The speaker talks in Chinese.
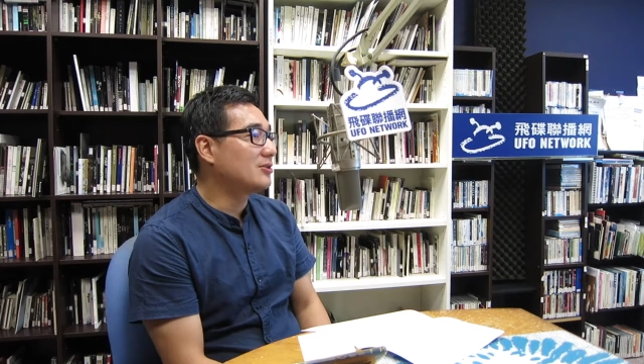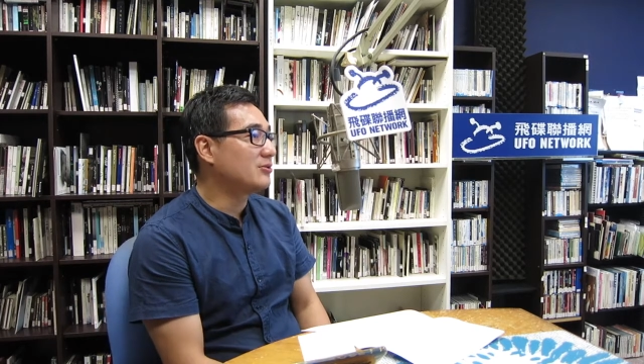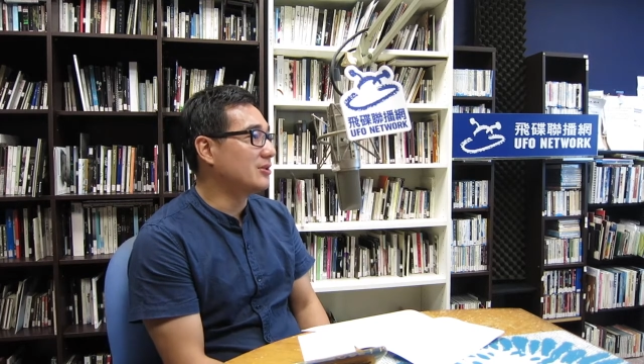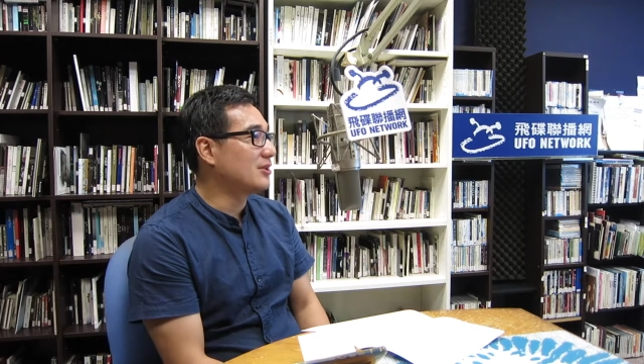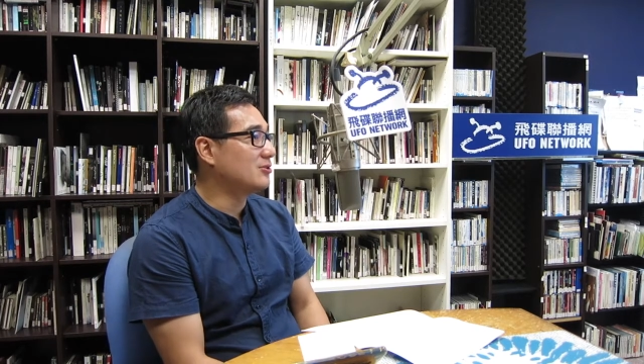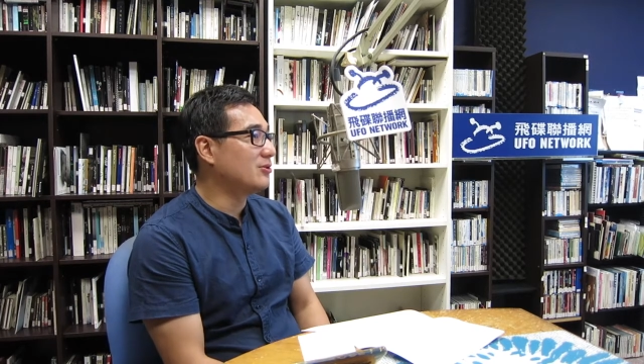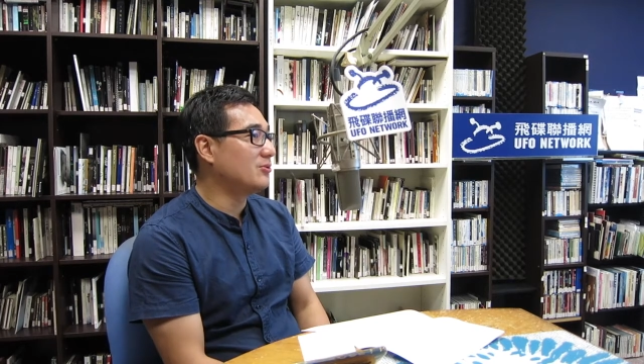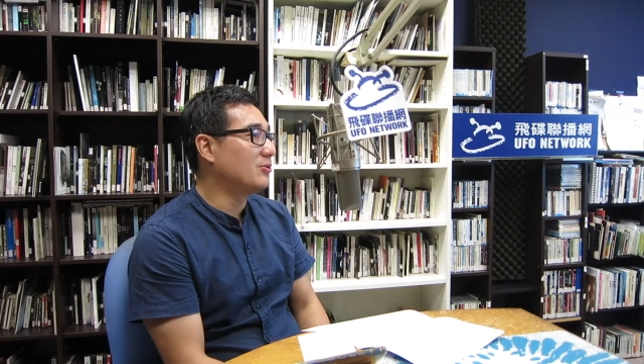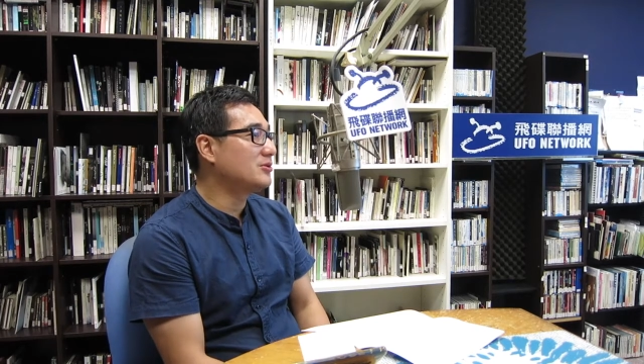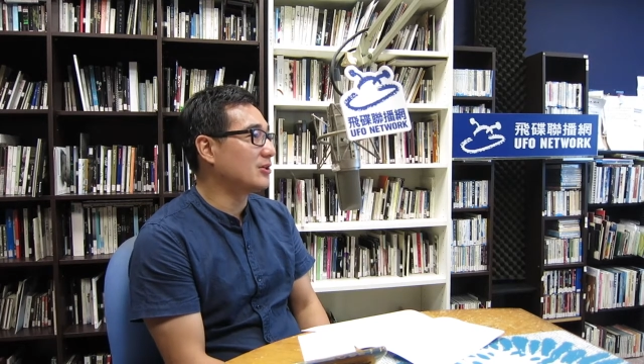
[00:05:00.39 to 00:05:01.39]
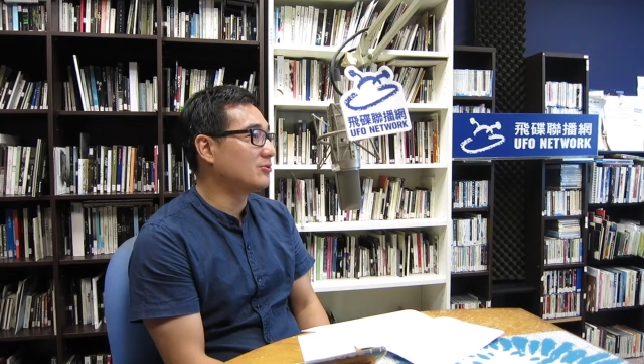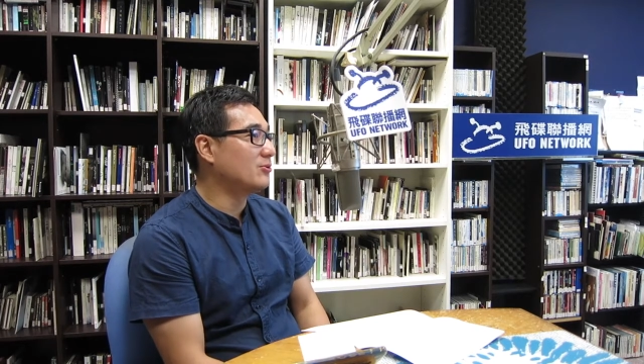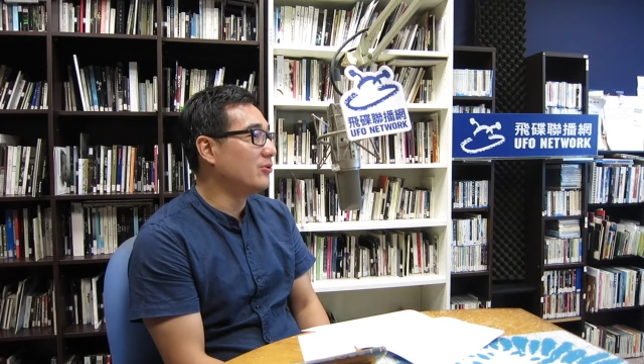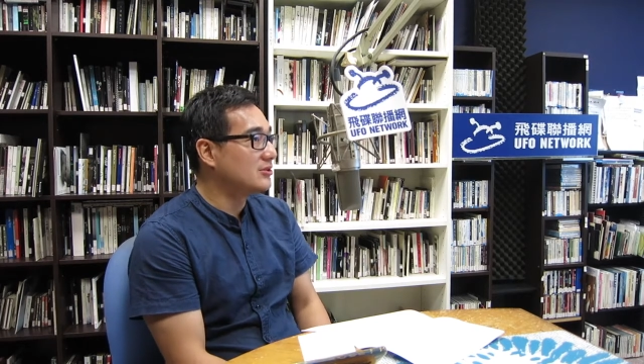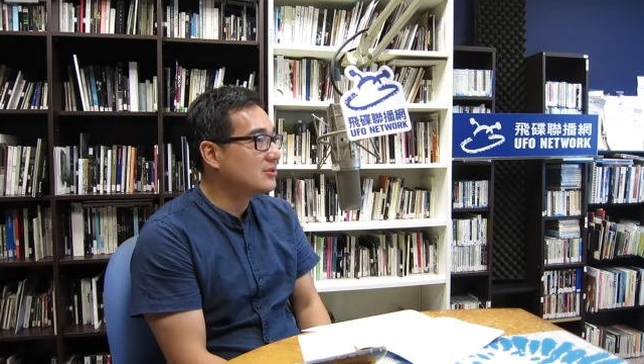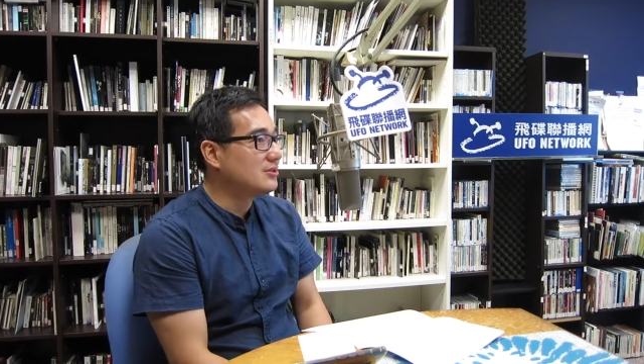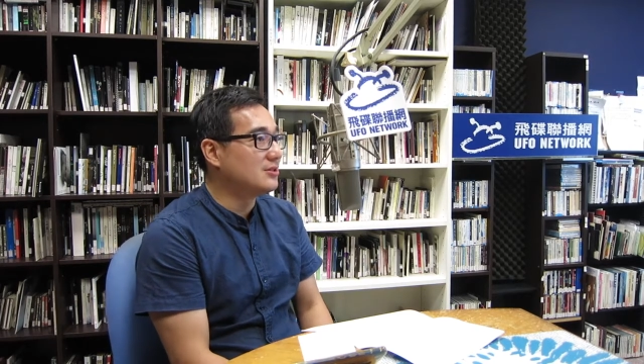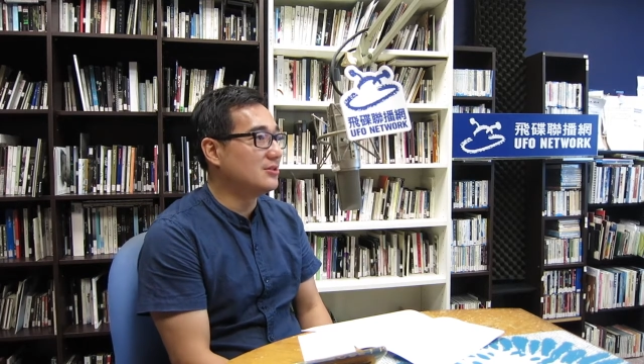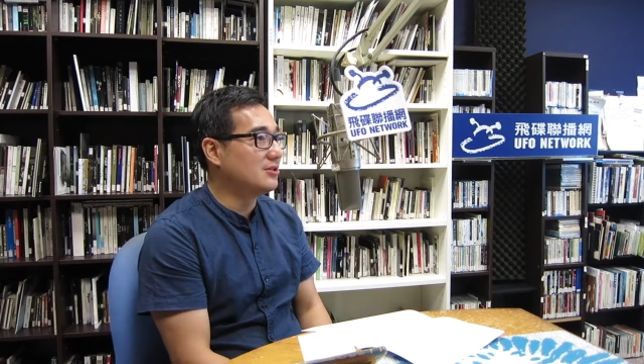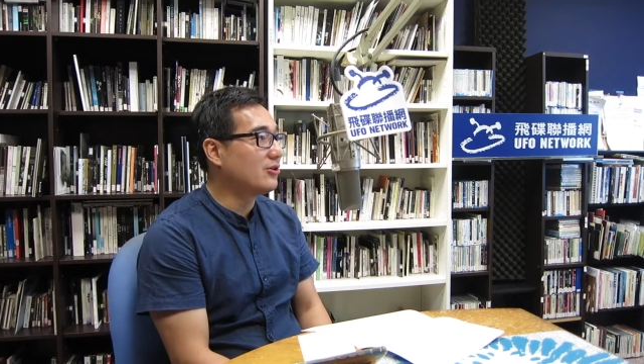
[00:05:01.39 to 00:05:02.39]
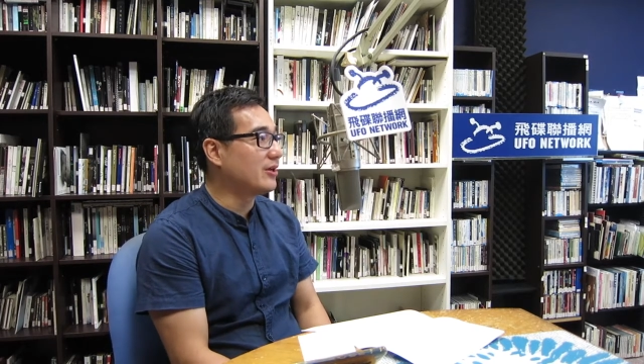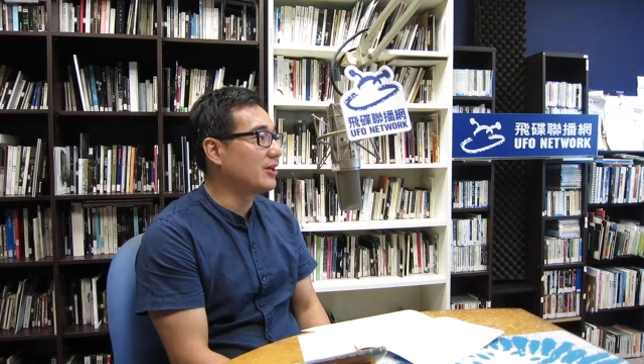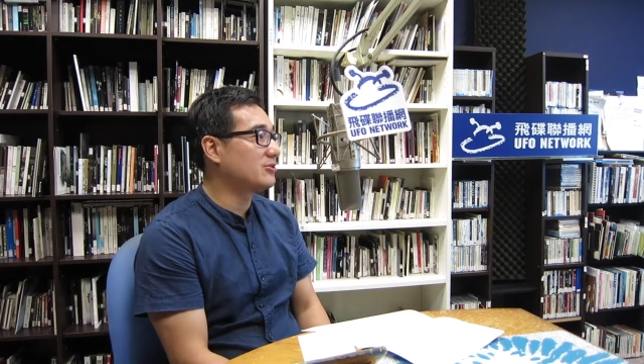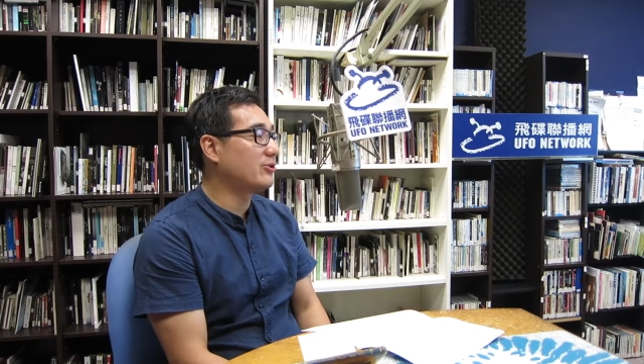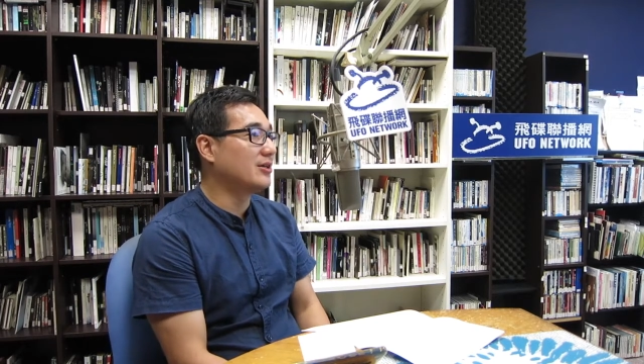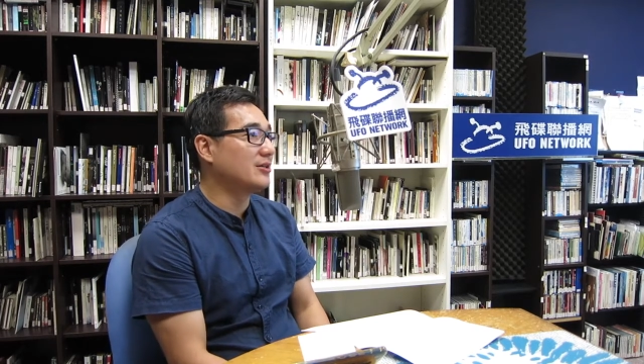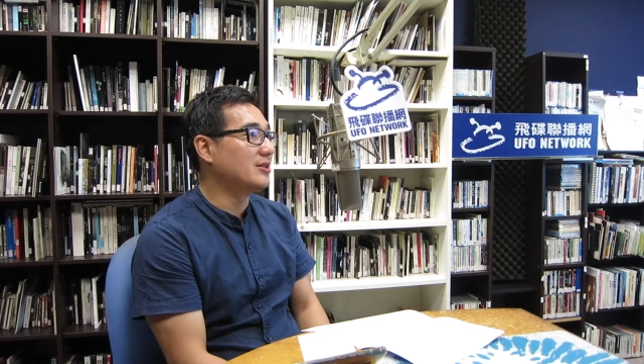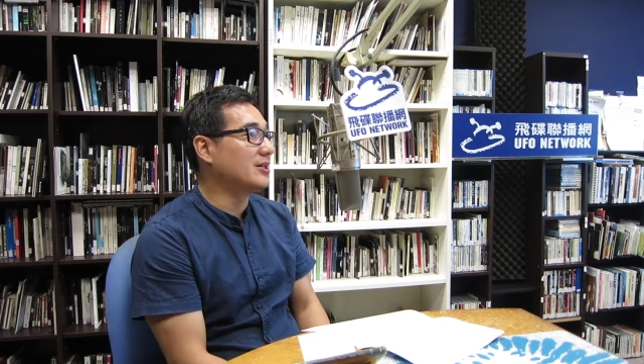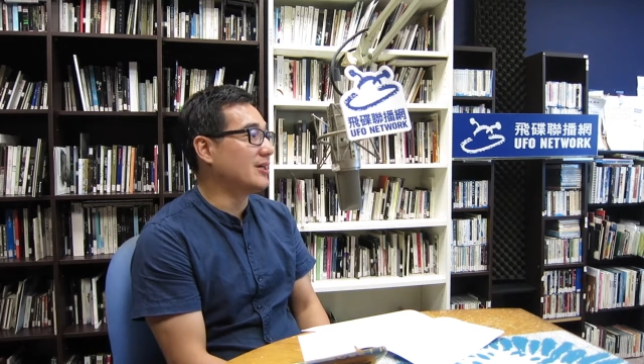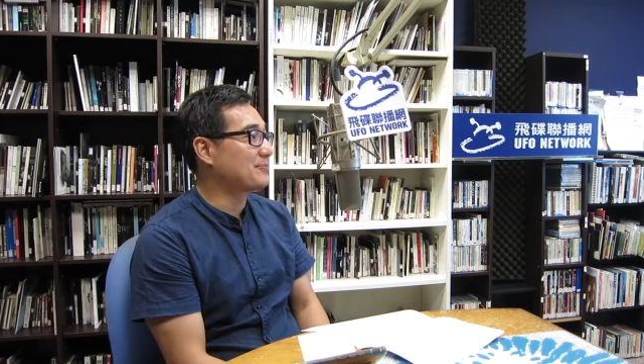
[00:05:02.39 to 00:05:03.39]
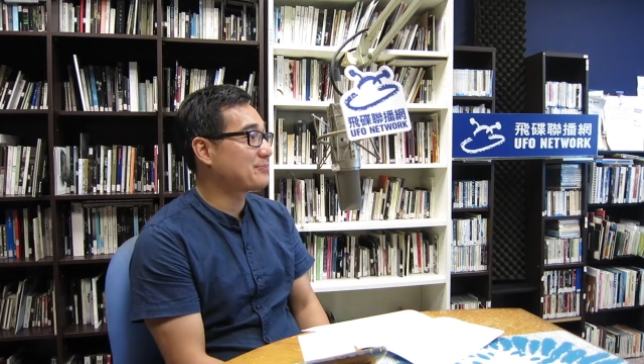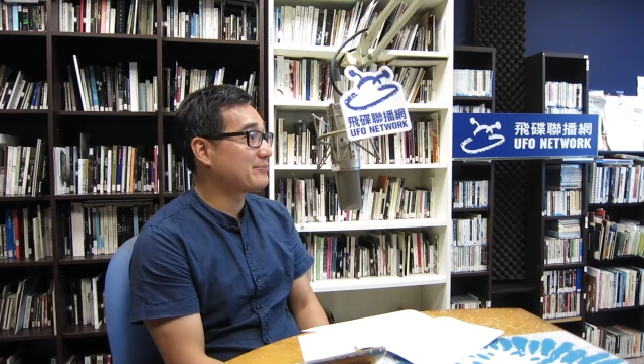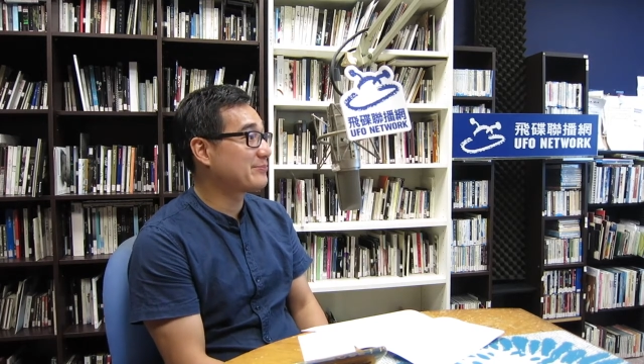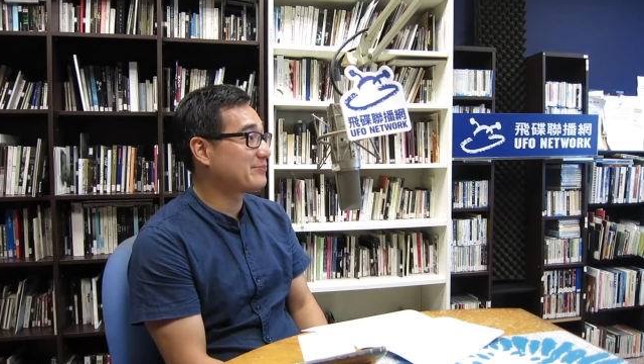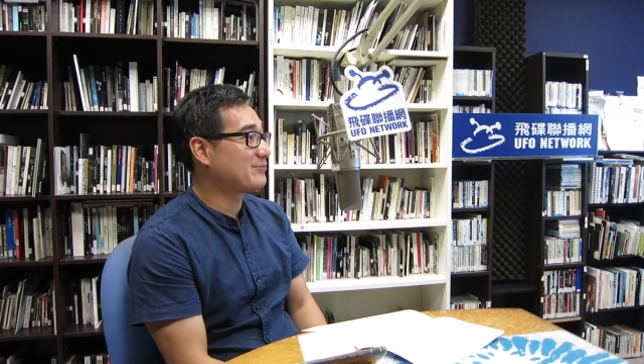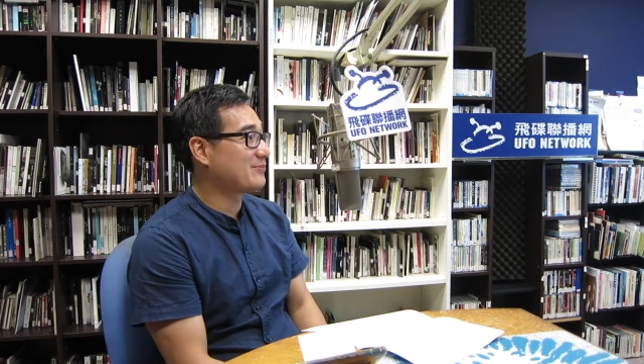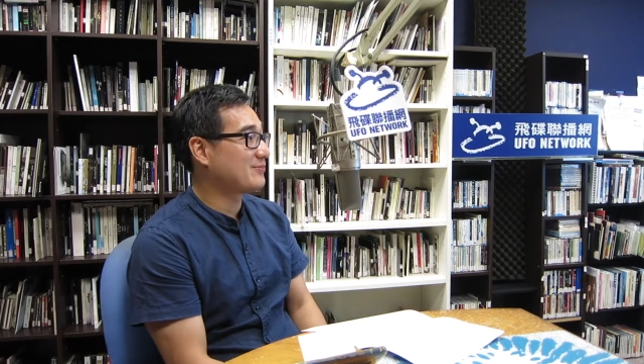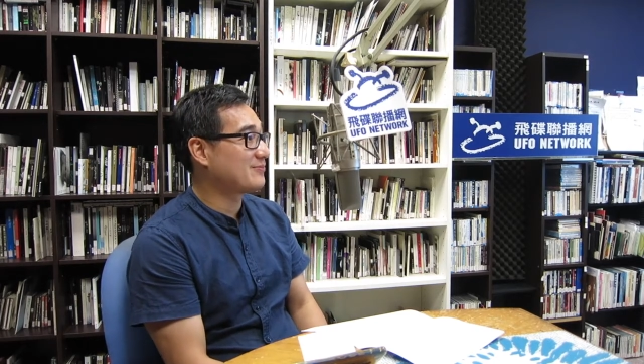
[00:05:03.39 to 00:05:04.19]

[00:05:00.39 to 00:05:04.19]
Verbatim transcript: 啊所以那时候我想说，我自己以后也要创个业啊。哦，